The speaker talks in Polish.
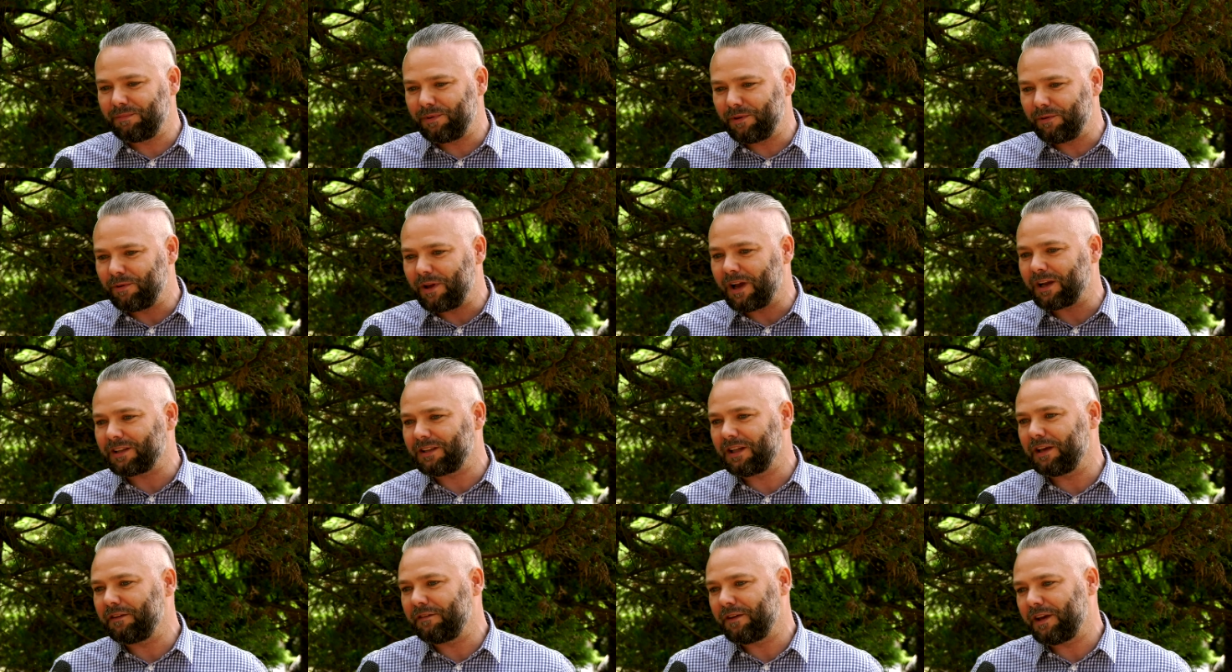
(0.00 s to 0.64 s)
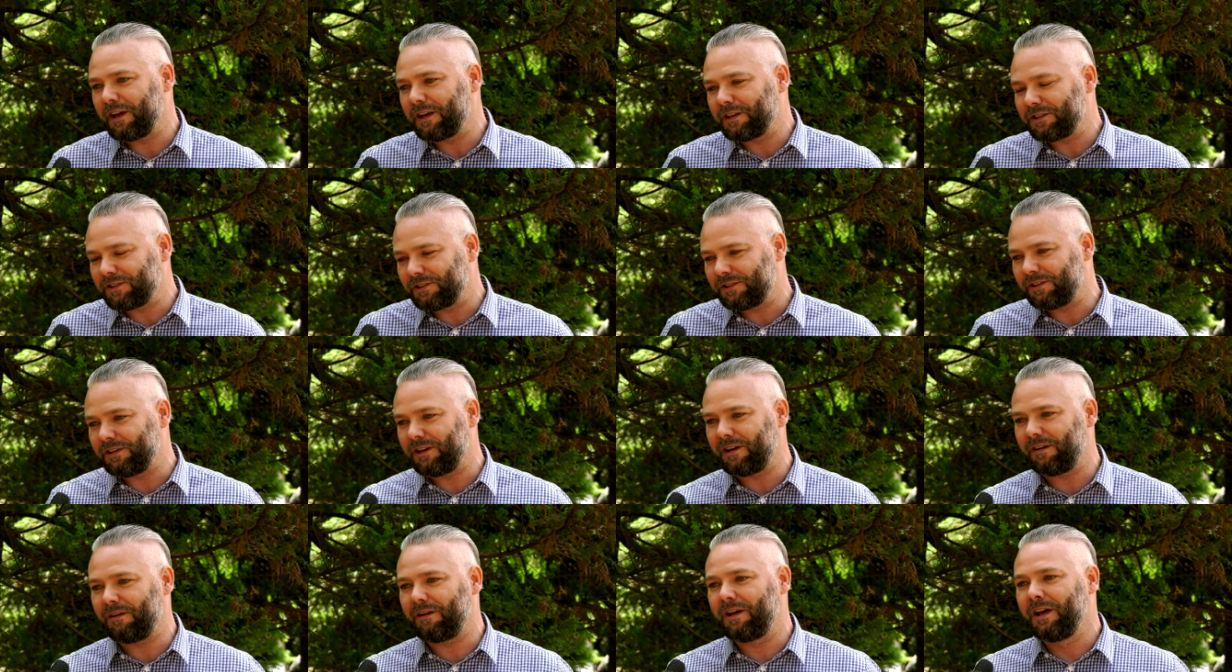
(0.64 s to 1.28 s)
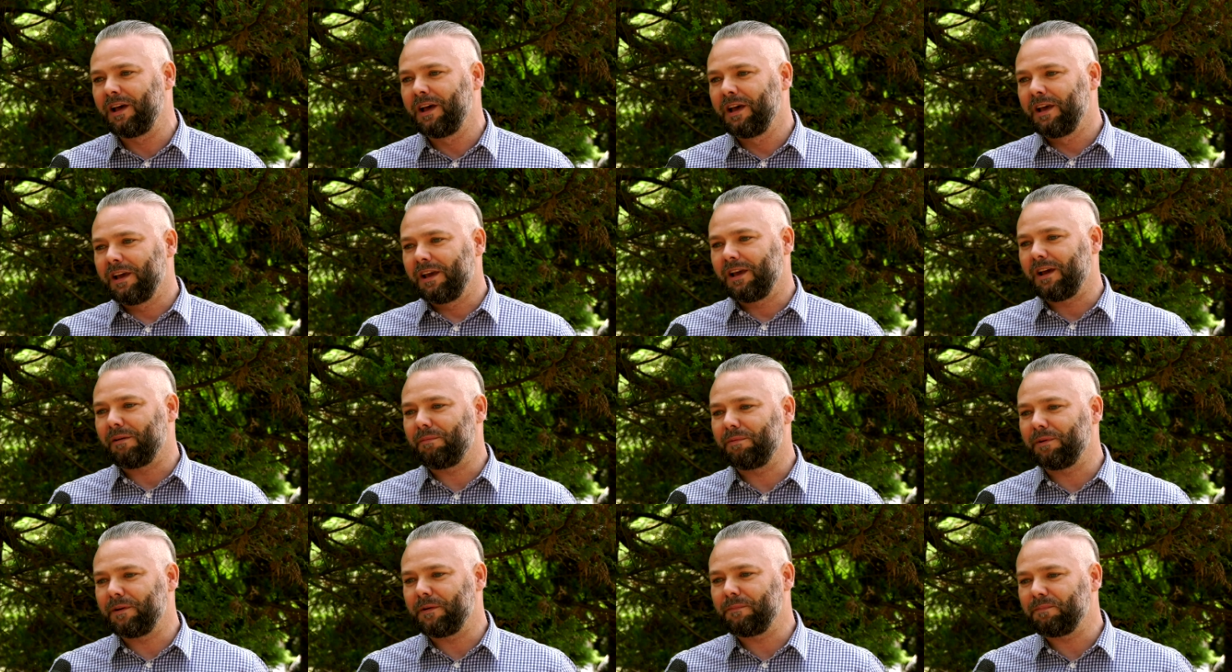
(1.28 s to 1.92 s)
był jak największy i
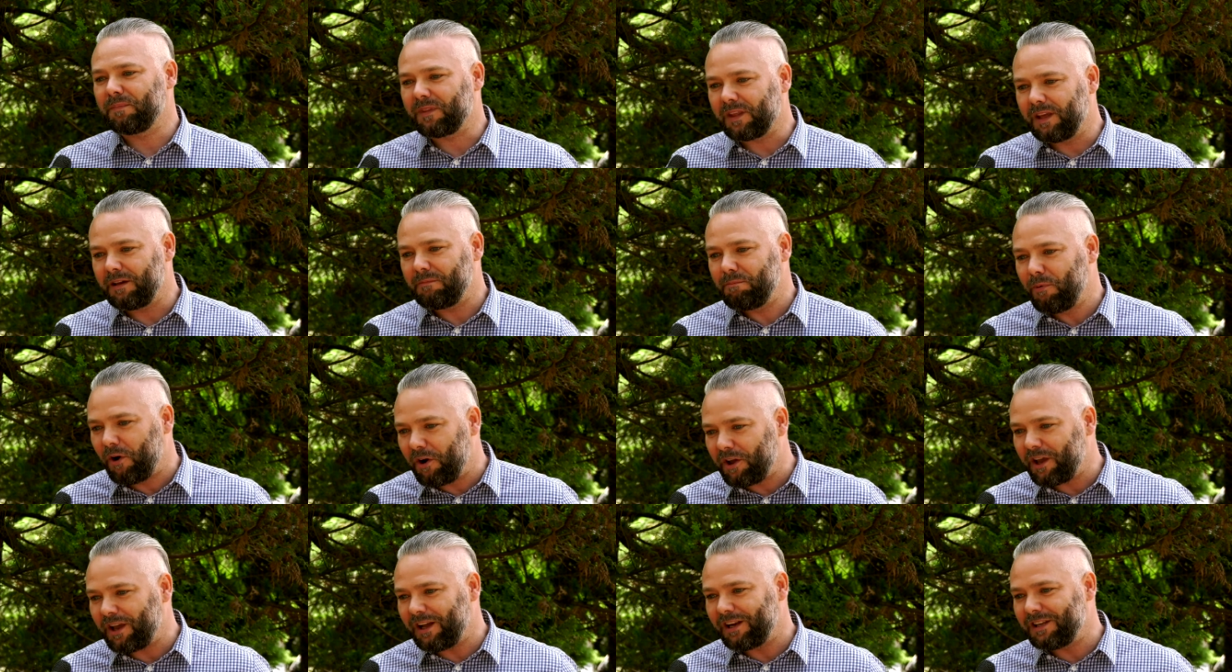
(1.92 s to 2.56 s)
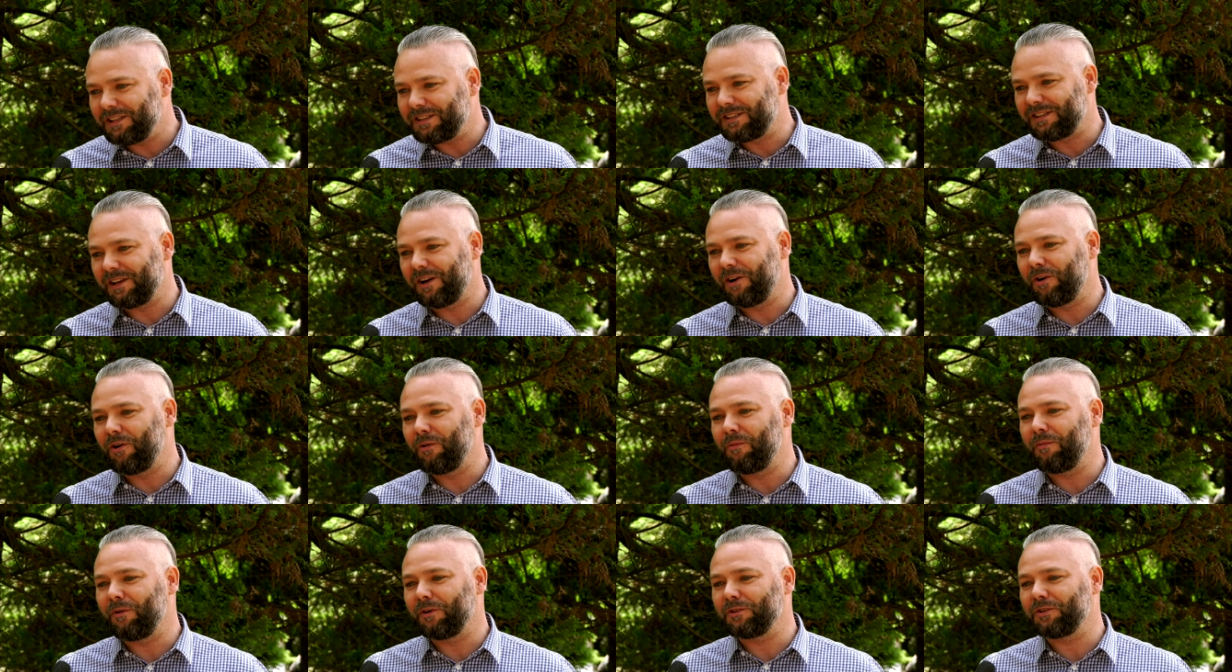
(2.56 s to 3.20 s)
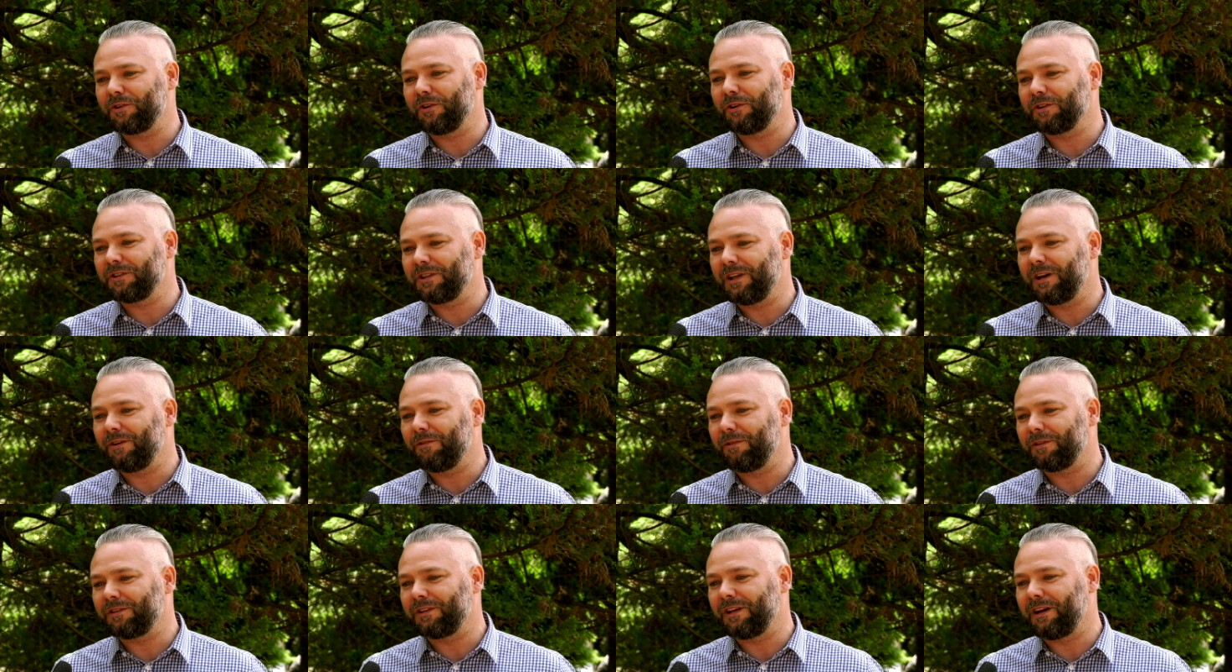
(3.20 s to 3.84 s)
aby moje moje liceum
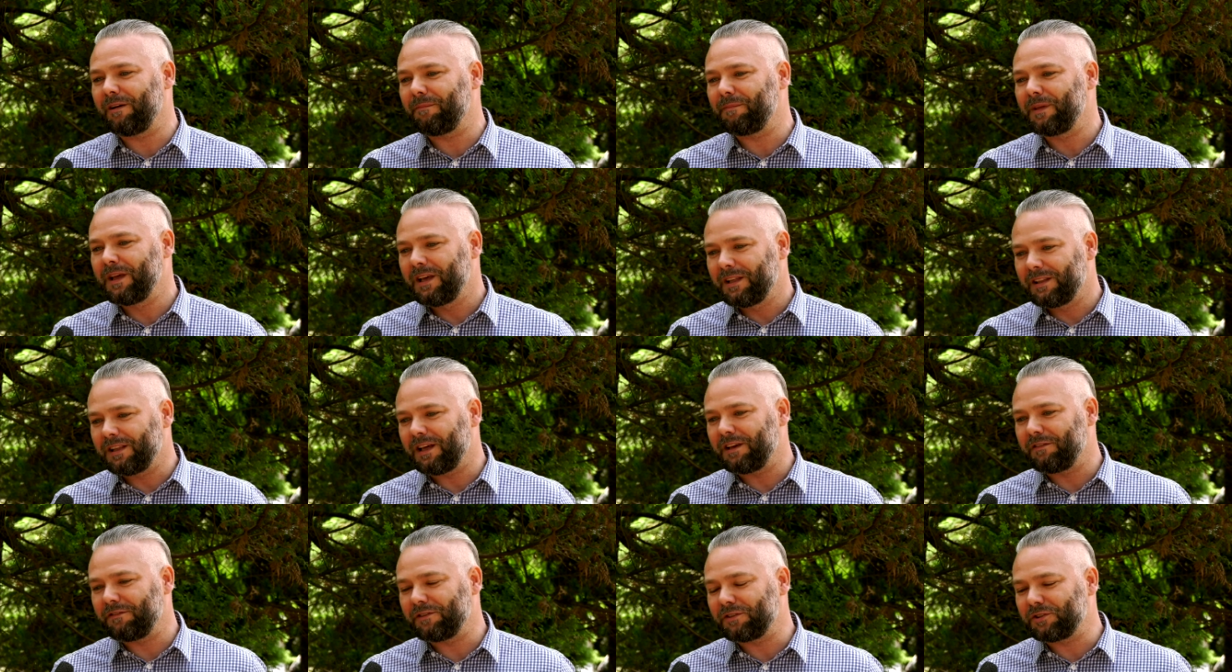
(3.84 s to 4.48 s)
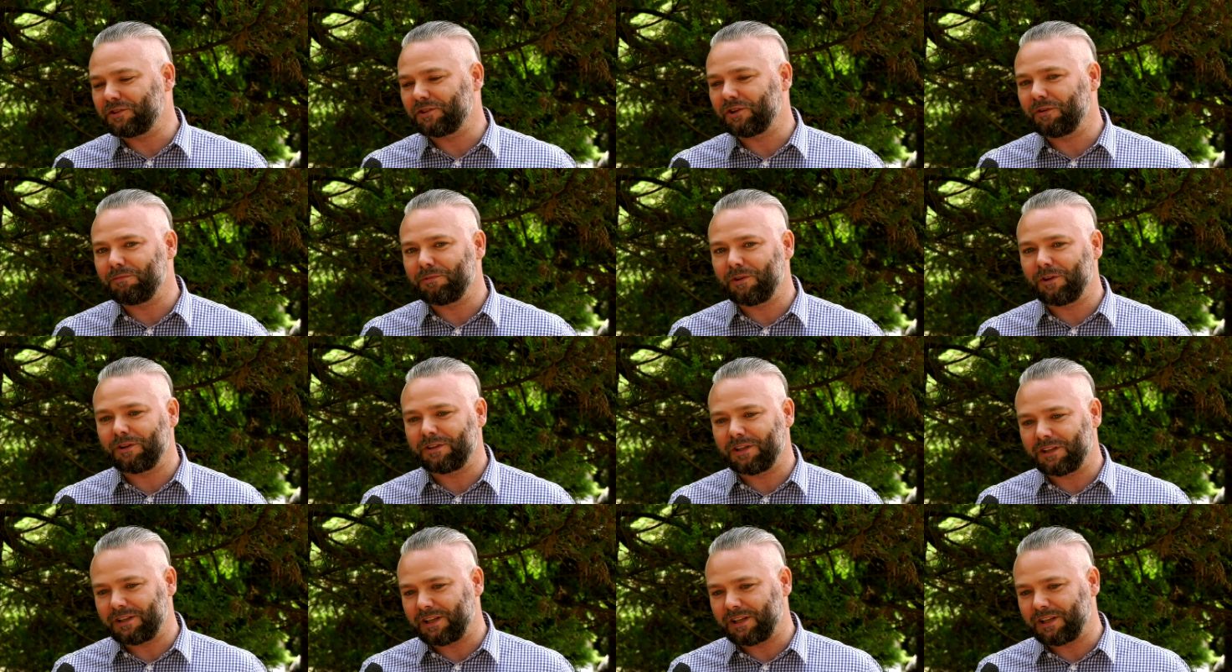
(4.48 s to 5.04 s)
osiągnęło tam najwyższą notę,